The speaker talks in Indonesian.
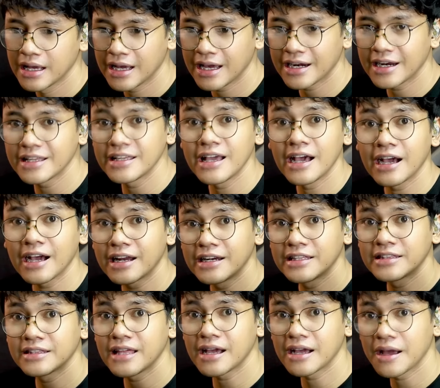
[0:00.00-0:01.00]
Karena yang akan
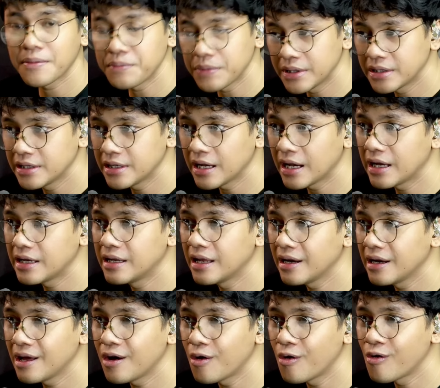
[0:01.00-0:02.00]
ditangkap ini adalah